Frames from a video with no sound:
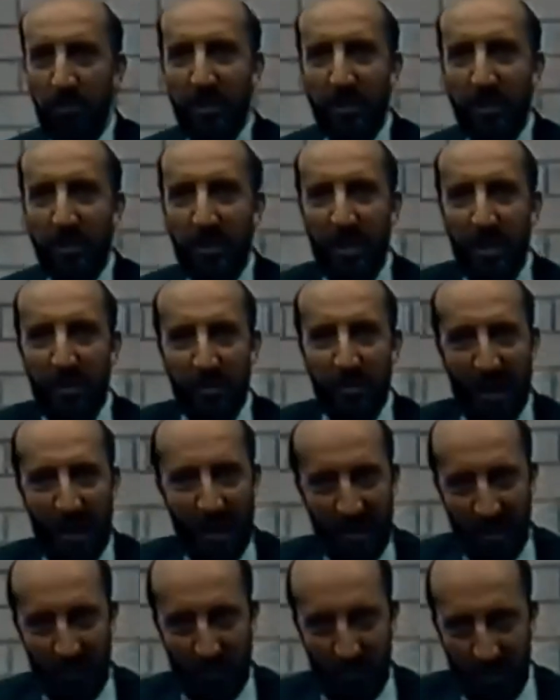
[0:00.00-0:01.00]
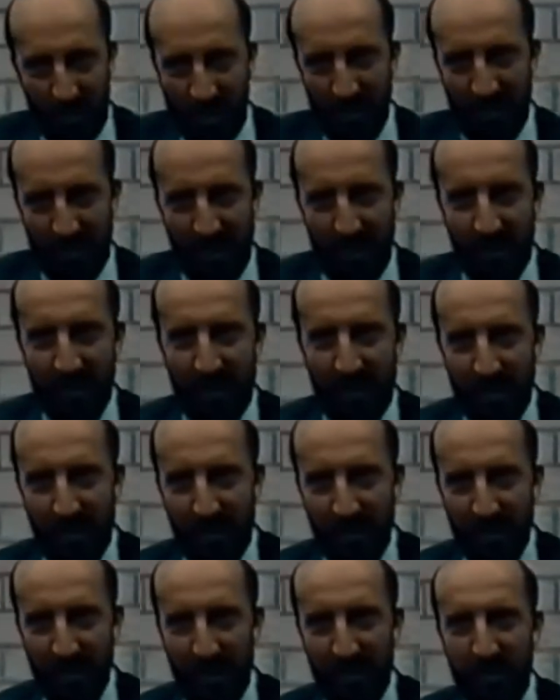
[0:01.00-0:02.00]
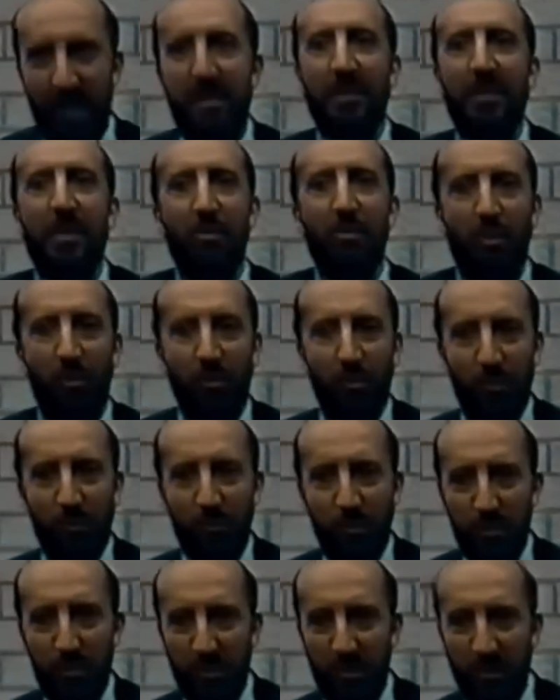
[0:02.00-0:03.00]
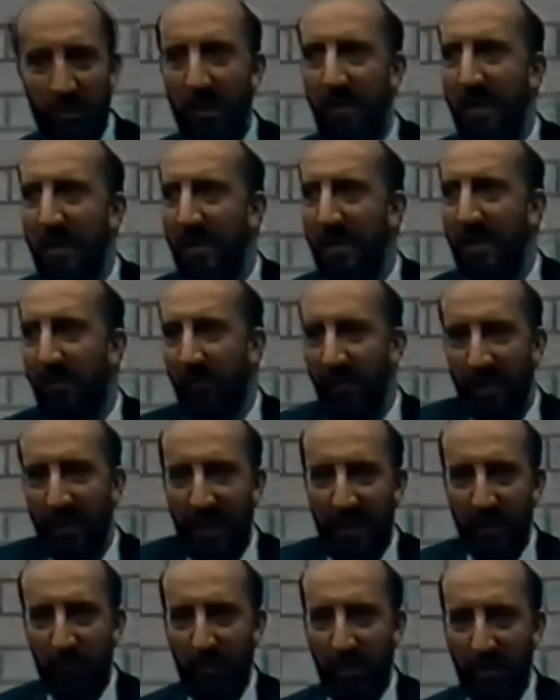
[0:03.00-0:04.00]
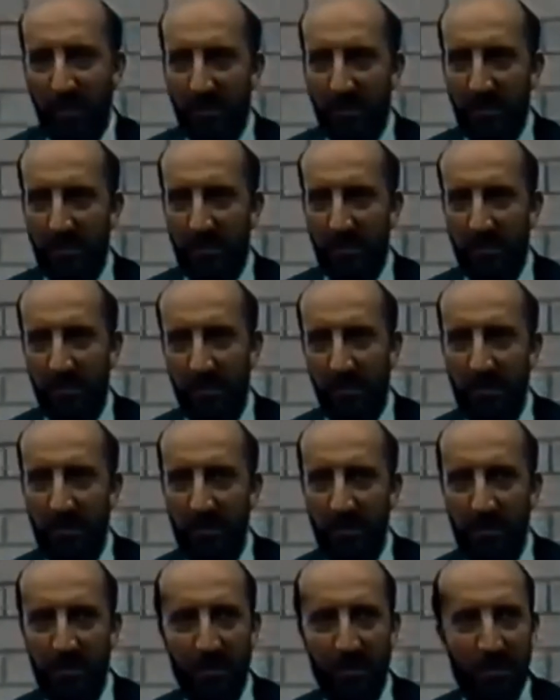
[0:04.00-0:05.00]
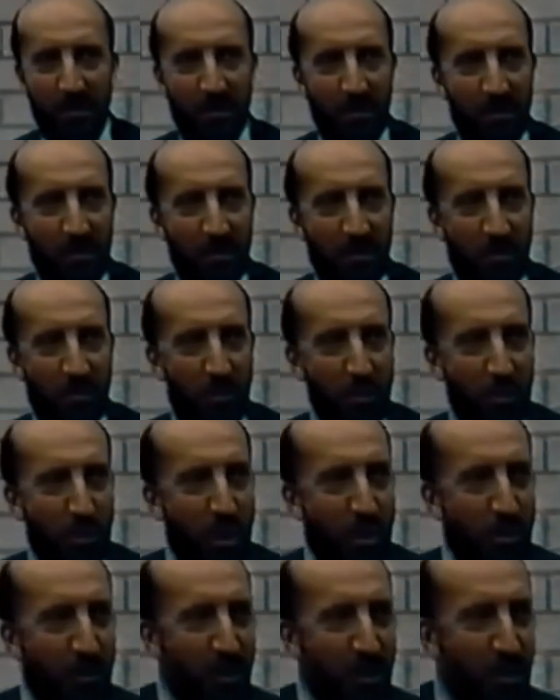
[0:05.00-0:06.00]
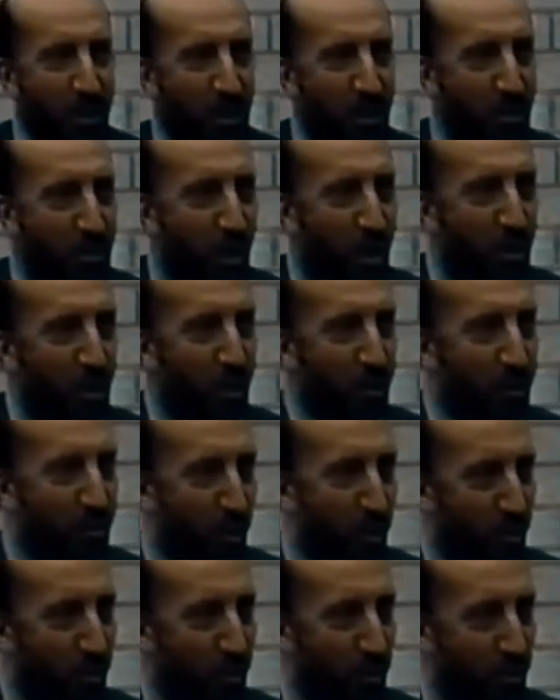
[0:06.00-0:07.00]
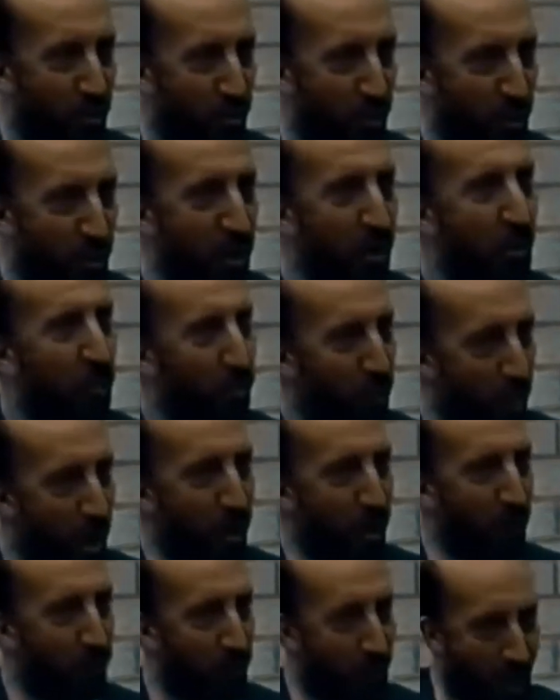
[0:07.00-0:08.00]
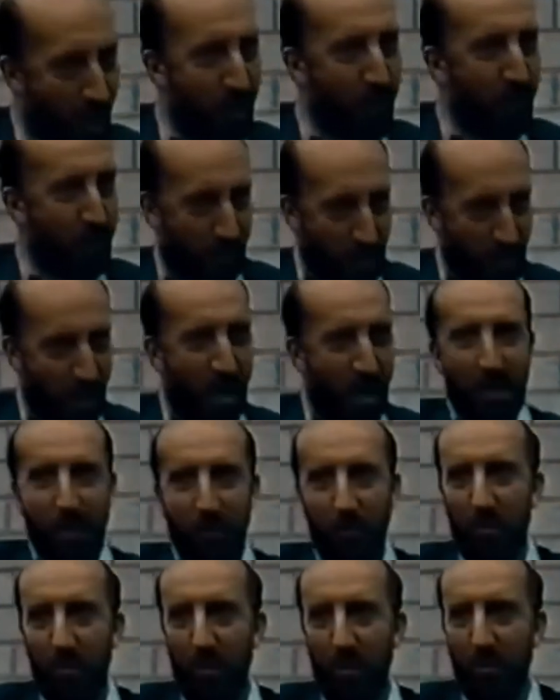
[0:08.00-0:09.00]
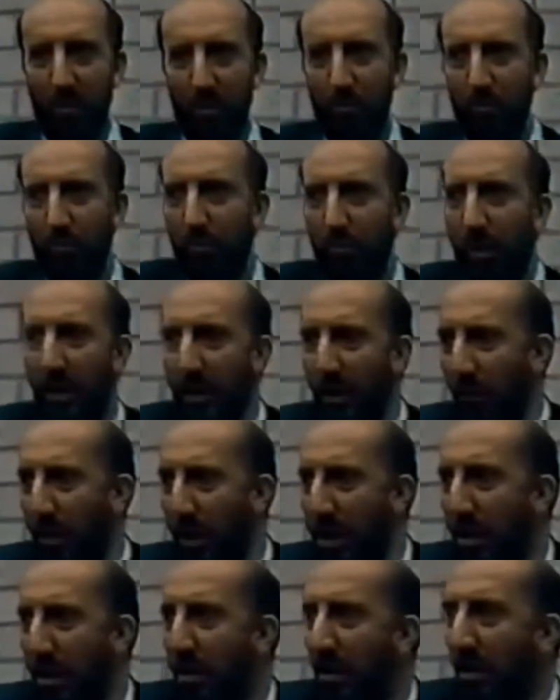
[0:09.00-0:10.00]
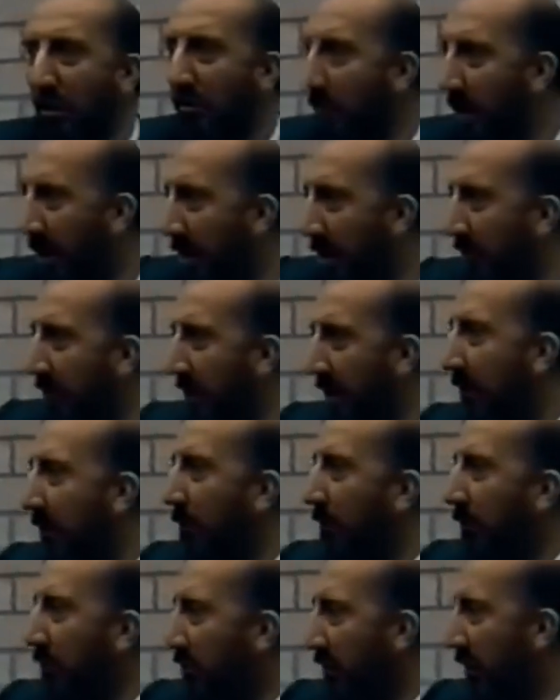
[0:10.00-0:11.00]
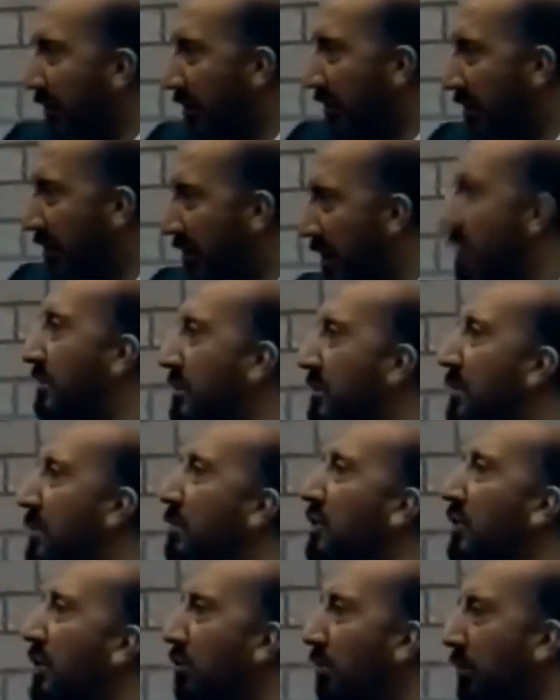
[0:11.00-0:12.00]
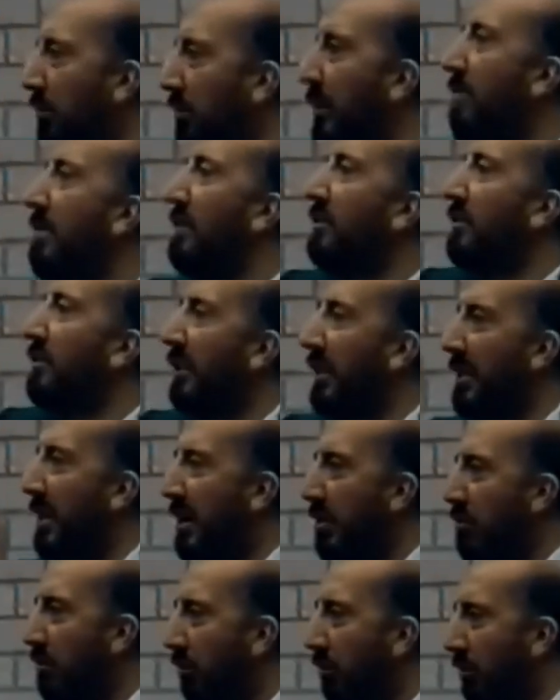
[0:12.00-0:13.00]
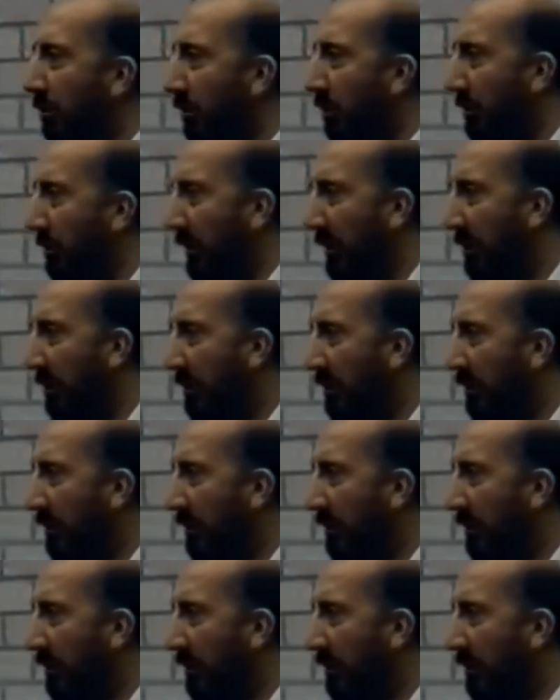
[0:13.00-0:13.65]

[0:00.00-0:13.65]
Siz meselenizi hallediyorsanız kendi aranızda devlete ne oluyormuş? Devlet vekalet müessesesidir. Siz kendi meselenizi Allah rızası için camide, evinizde hallediyorsanız Kur'an'a göre taraflar da bu işten razı ise bir şey devletin gereği yok orada.